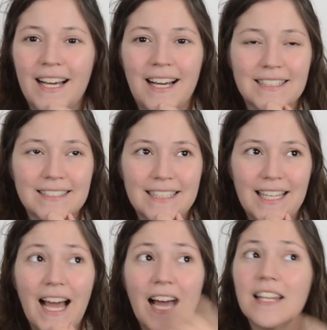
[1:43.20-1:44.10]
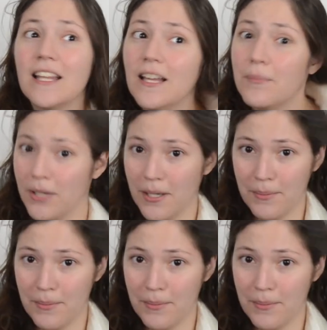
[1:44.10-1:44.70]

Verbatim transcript: Así que, ah, y poner